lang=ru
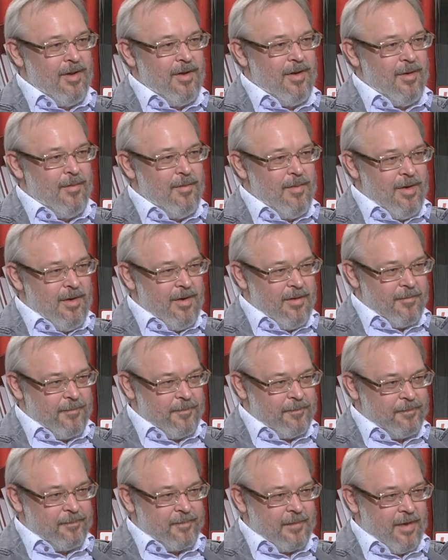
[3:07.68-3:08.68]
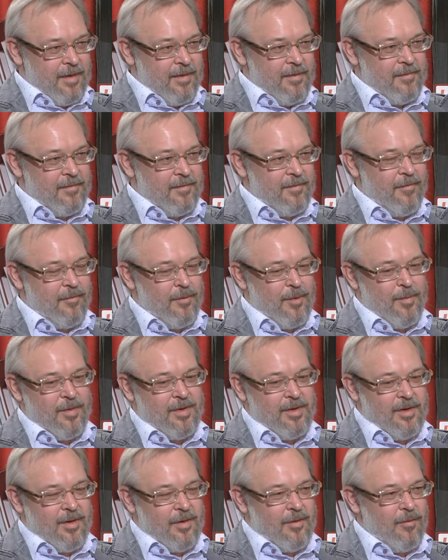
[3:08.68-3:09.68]
о мире да, в форме
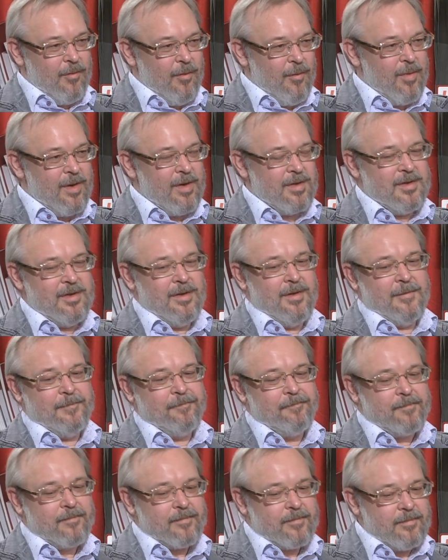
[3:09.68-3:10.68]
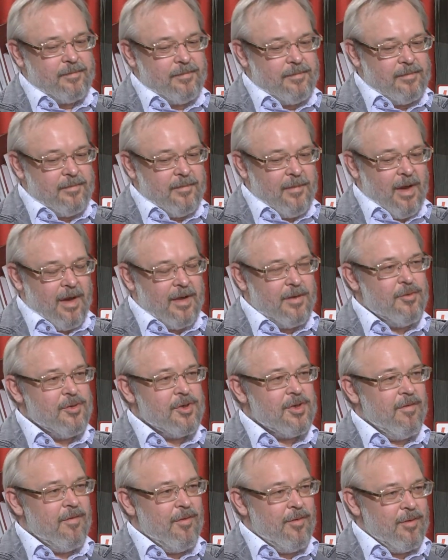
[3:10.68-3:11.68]
таких образно
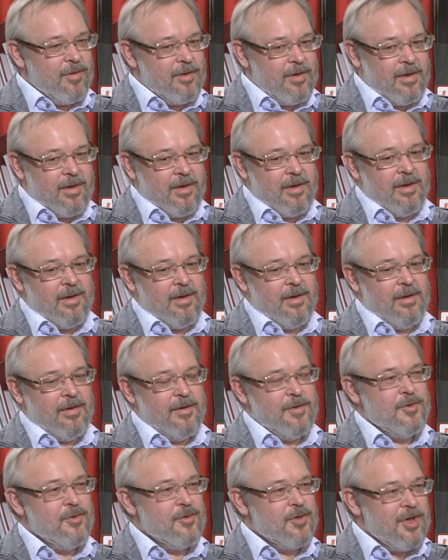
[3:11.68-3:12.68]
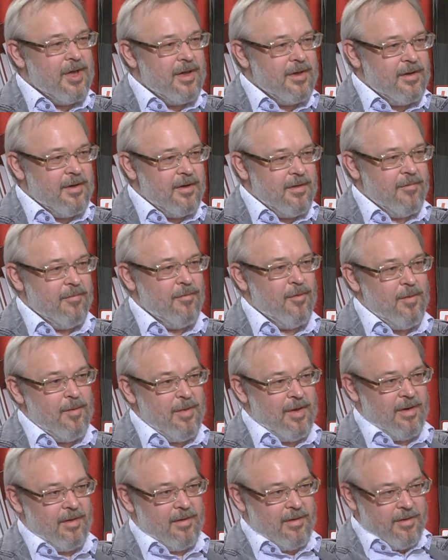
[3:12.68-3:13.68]
одушевленно сюжетной
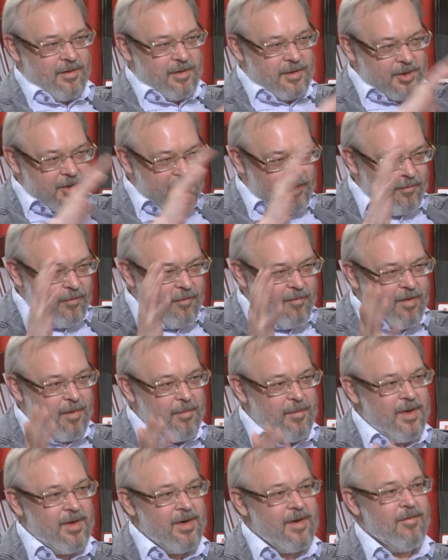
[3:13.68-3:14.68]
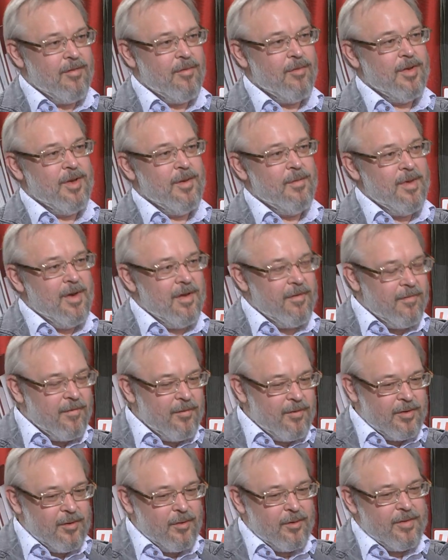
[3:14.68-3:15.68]
форме, живого мира вокруг тебя, в
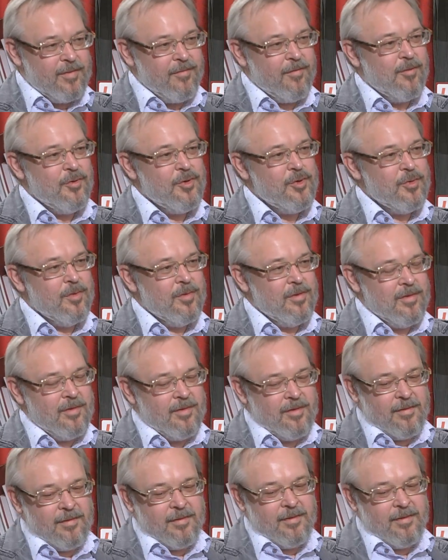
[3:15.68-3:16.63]
который ты включен э,